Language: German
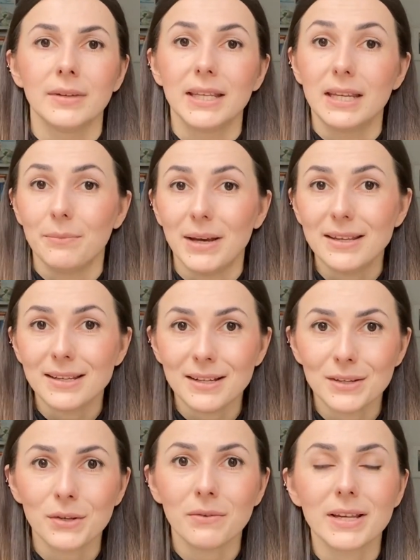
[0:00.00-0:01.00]
Die Mensa
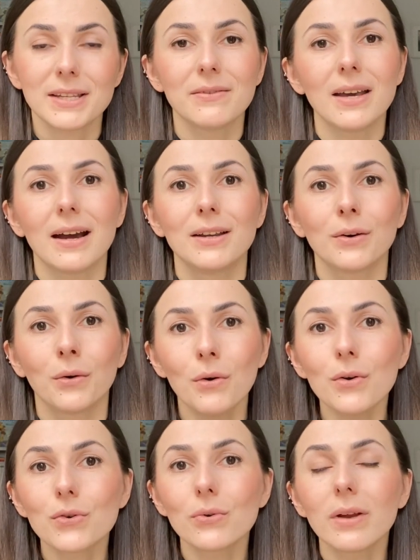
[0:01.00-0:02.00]
ist sowas wie ein
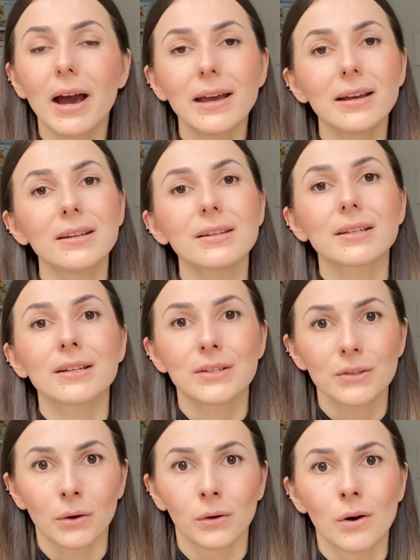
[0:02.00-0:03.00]
hochschuleigenes
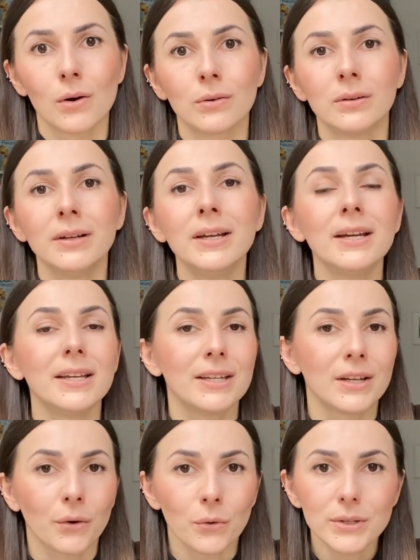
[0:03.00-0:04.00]
Restaurant.
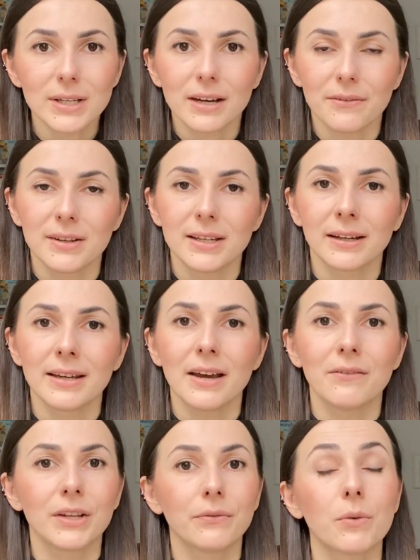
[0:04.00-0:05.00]
Die große
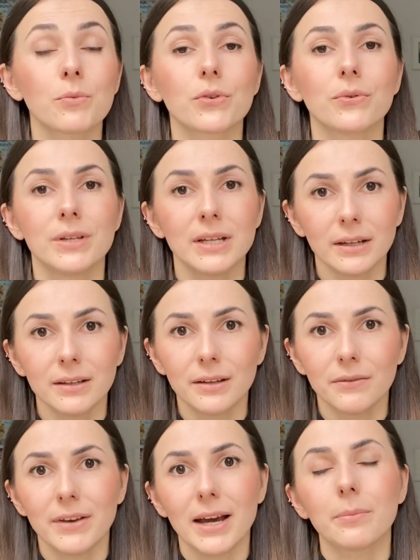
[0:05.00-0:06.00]
Cafeteria wird vom
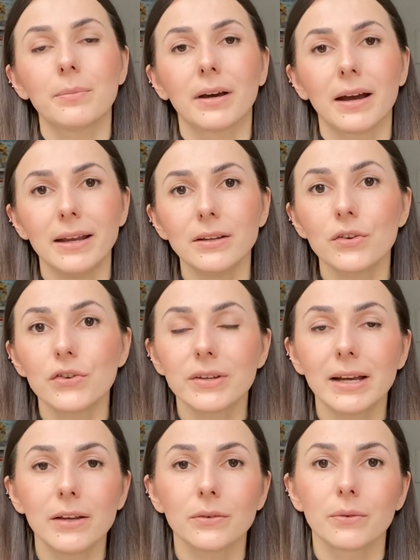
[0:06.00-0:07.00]
Studierendenwerk
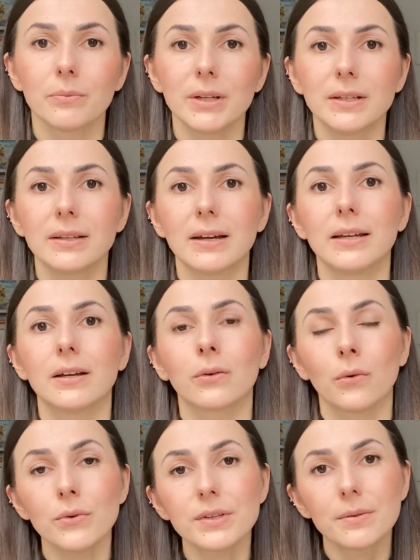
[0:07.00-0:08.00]
bereitgestellt und bietet einer
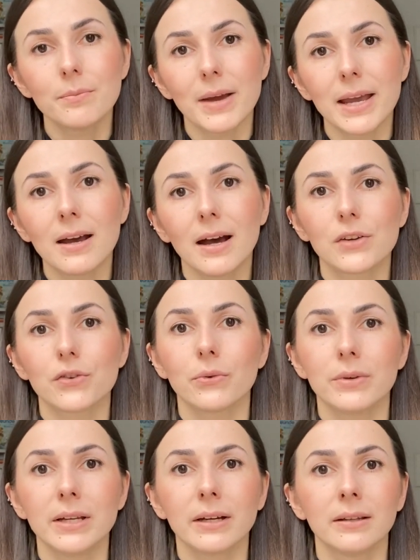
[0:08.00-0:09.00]
großen Menge an
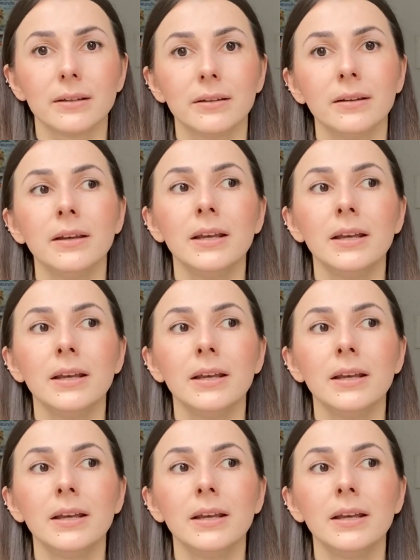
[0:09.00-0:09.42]
Studierenden